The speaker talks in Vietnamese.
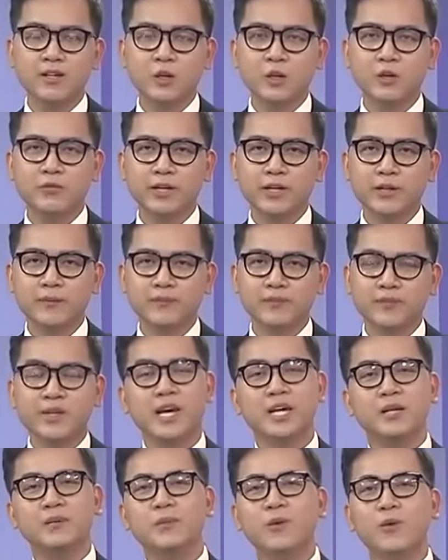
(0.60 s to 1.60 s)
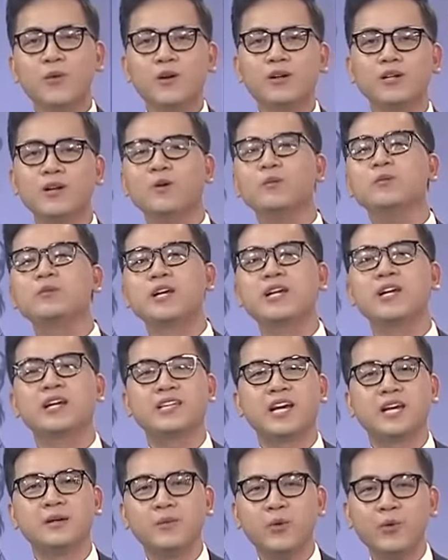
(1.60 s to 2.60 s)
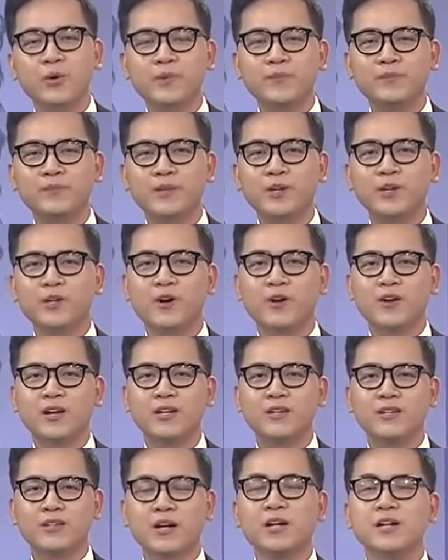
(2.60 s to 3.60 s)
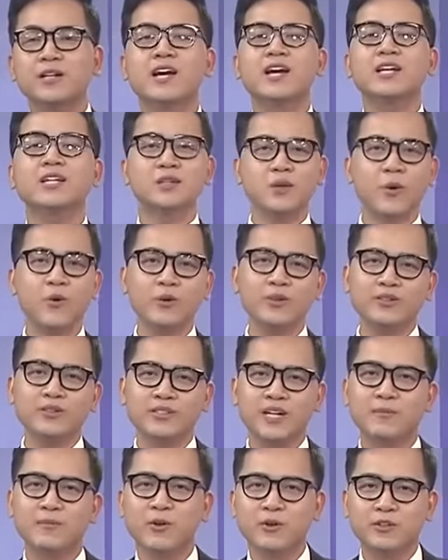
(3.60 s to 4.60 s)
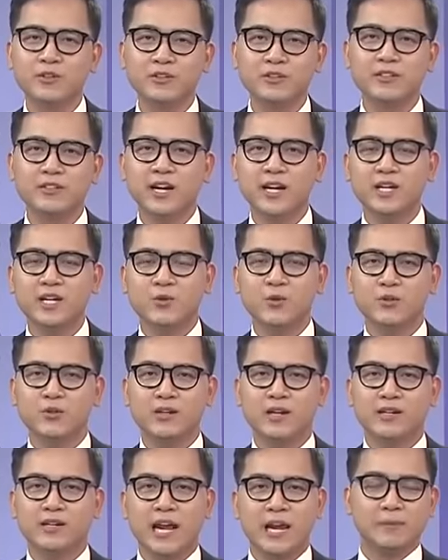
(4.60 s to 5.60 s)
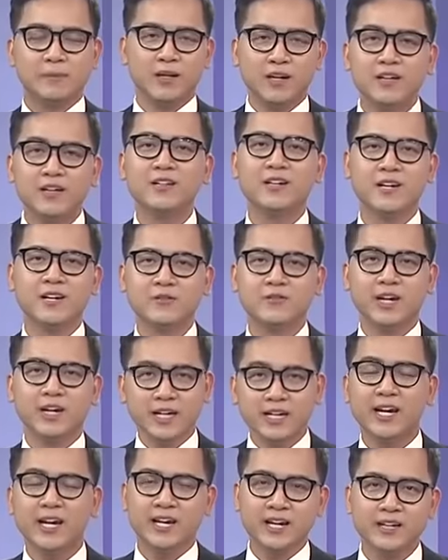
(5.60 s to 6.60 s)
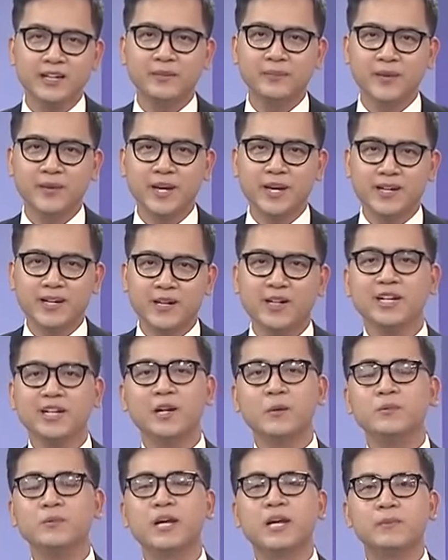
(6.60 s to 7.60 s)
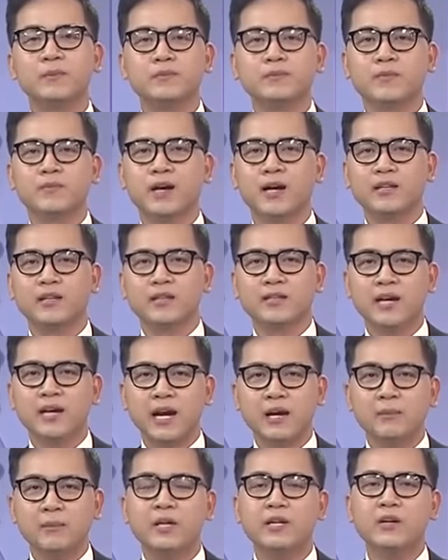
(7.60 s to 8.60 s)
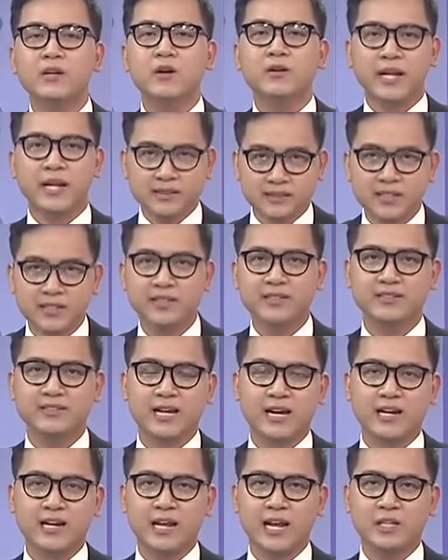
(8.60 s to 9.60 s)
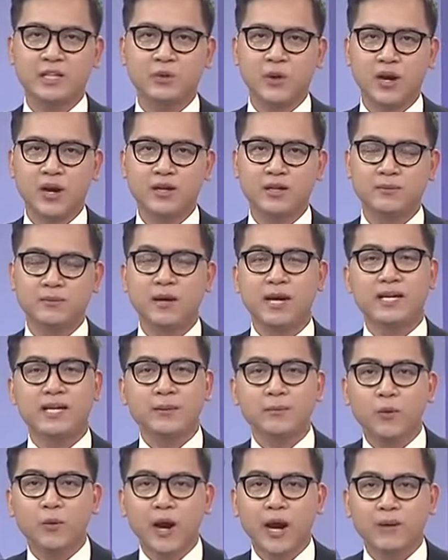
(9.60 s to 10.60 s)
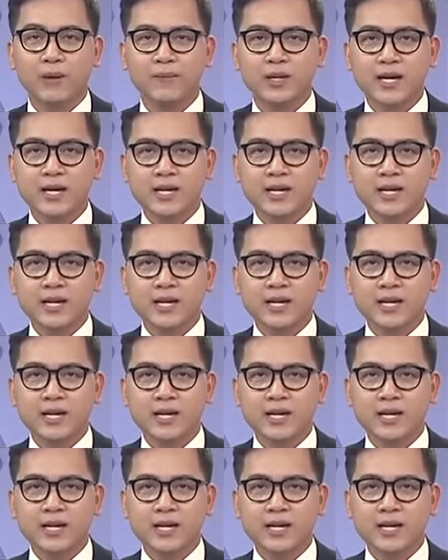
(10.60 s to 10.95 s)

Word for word: Thưa quý vị, nhảy múa không chỉ là nhảy múa, nó còn là chất kết nối để mọi người thấy cuộc đời đẹp hơn và ý nghĩa hơn. Đó là thông điệp mà dự án Beyond Dancing đã lan tỏa hơn 7 năm qua.